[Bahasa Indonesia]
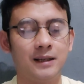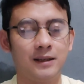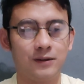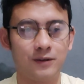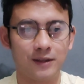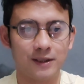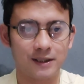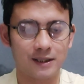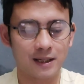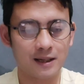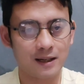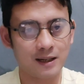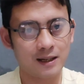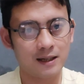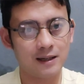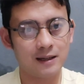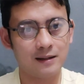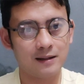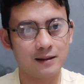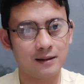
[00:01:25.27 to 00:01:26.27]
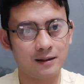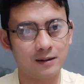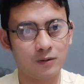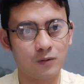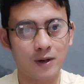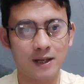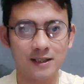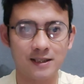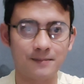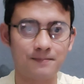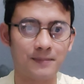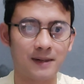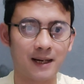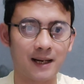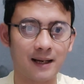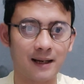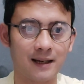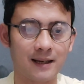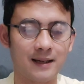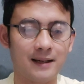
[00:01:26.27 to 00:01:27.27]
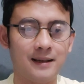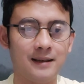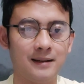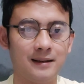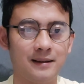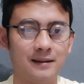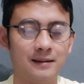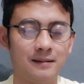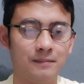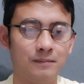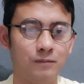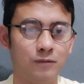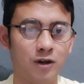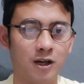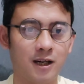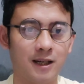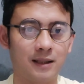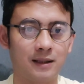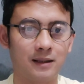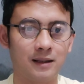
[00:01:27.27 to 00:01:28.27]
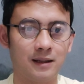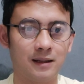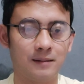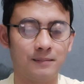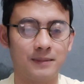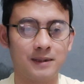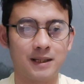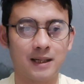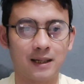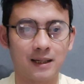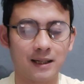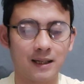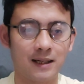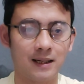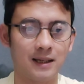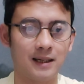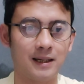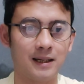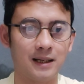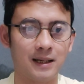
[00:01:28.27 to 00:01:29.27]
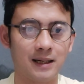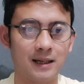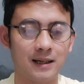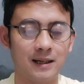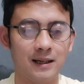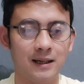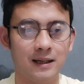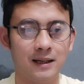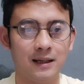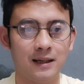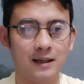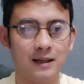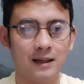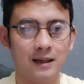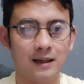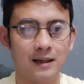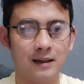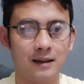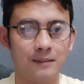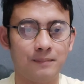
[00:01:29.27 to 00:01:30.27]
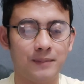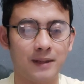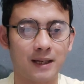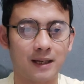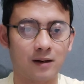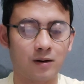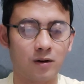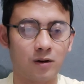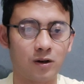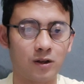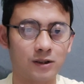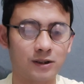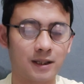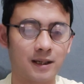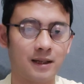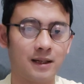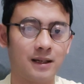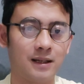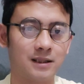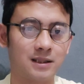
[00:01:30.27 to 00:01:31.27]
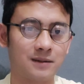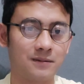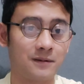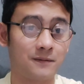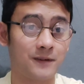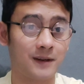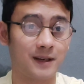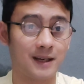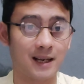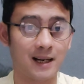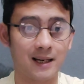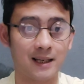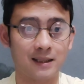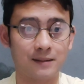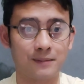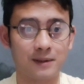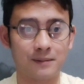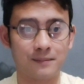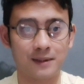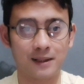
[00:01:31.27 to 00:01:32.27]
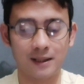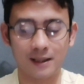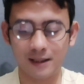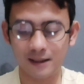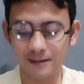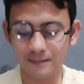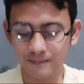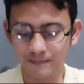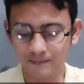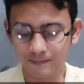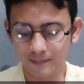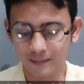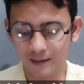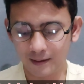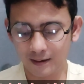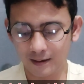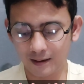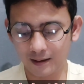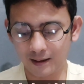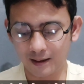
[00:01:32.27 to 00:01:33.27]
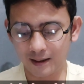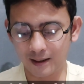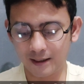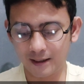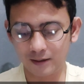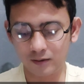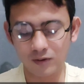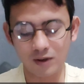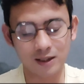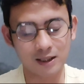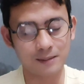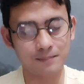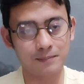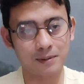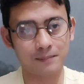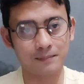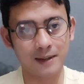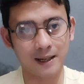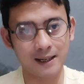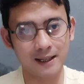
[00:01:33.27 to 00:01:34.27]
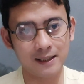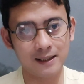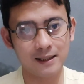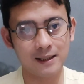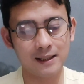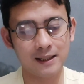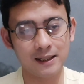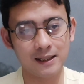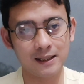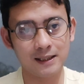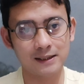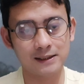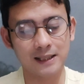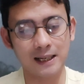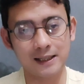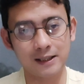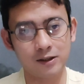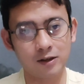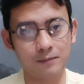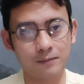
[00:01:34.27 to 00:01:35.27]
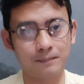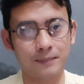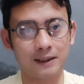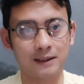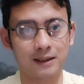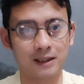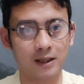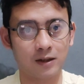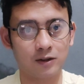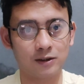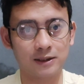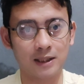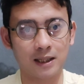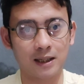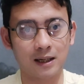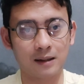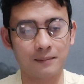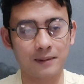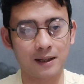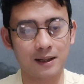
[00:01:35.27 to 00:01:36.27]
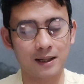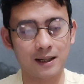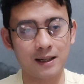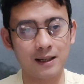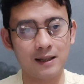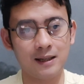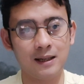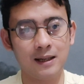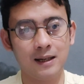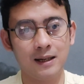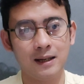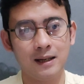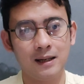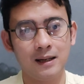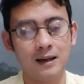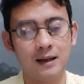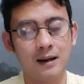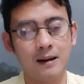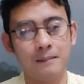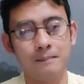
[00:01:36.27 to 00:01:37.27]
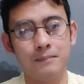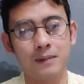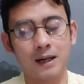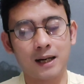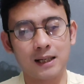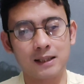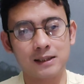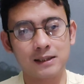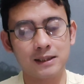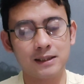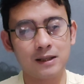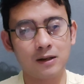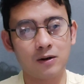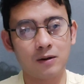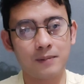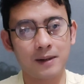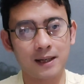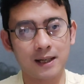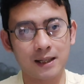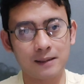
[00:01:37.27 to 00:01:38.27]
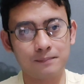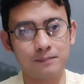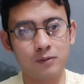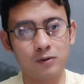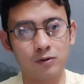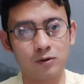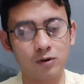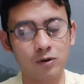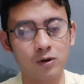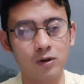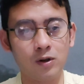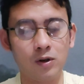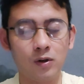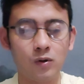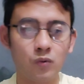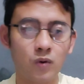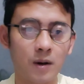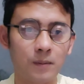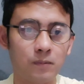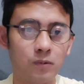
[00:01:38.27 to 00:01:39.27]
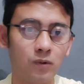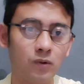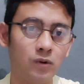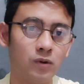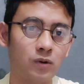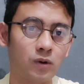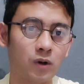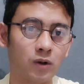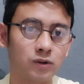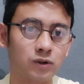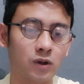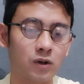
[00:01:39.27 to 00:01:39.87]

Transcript: Indonesia wajib menang ya buat uh, menjaga uh, biar lolos ke semifinal ya teman-teman ya. Nah, itu akan bermain di Stadion Patriot Candrabaga, Bekasi, Jawa Barat pukul 20.00